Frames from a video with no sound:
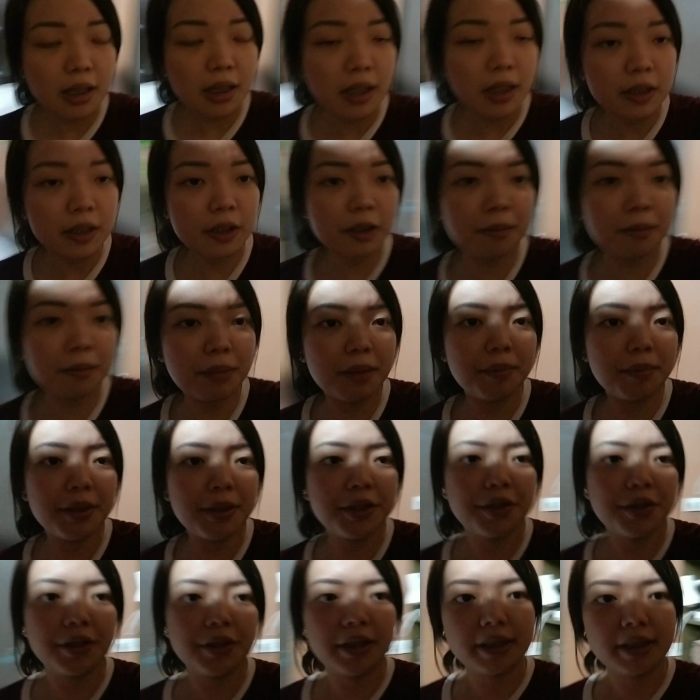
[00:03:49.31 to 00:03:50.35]
Ito naman
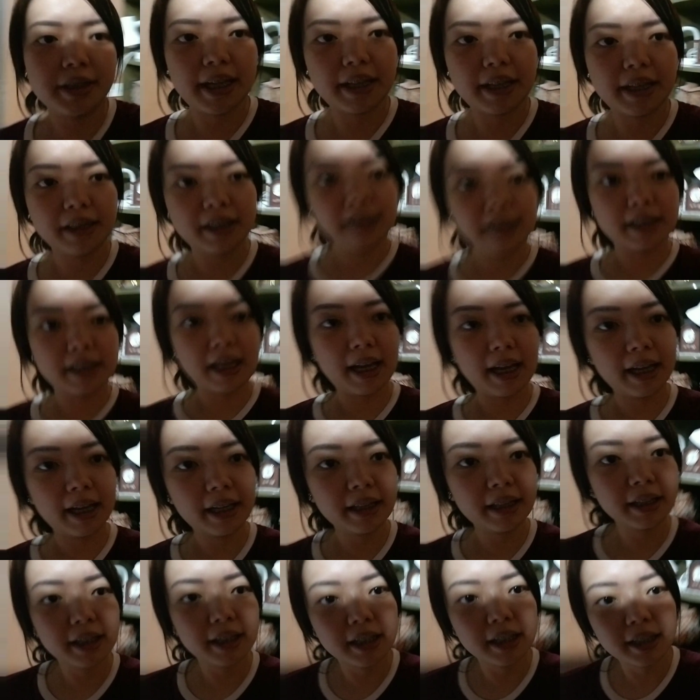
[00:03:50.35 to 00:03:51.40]
medyo
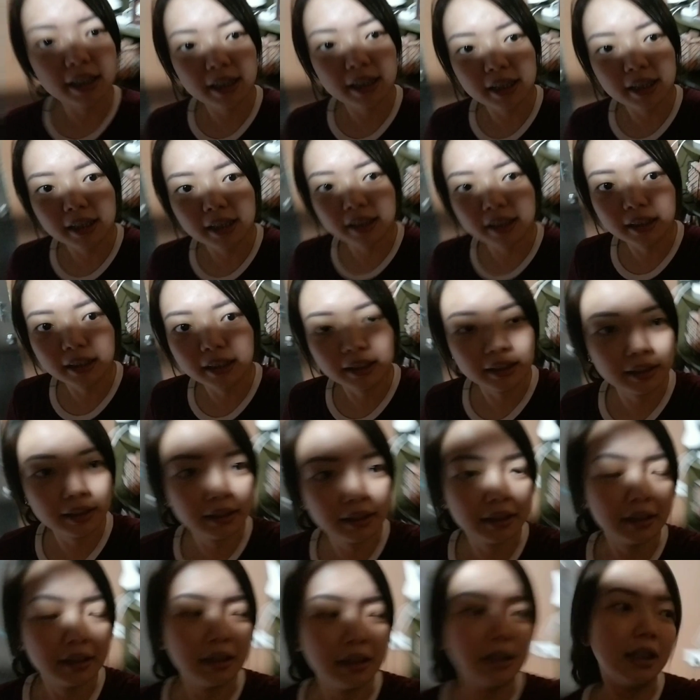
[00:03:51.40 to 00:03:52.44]
design-design, ganyan.
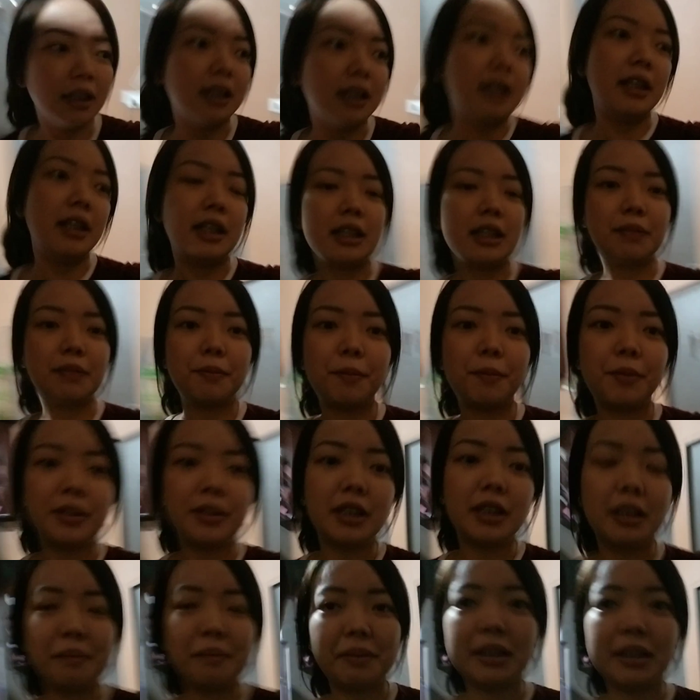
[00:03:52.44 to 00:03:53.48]
Tapos pupunta
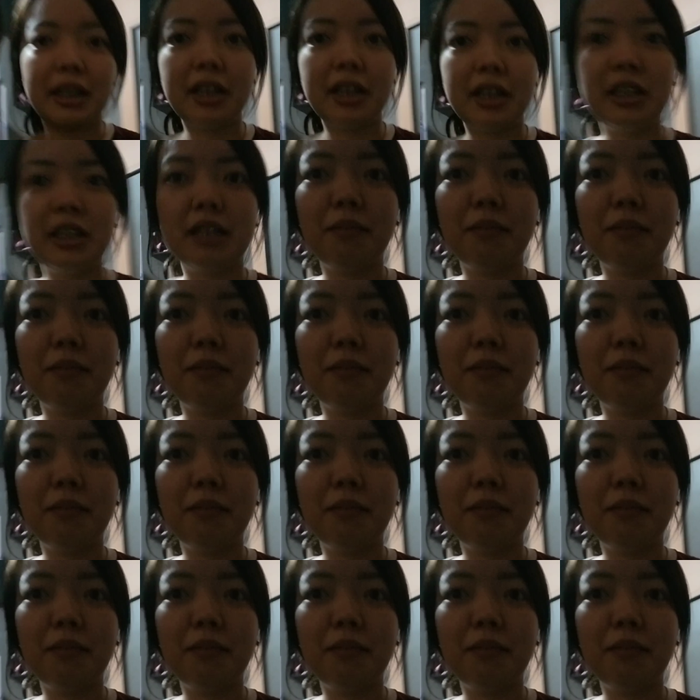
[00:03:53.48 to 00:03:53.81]
naman tayo sa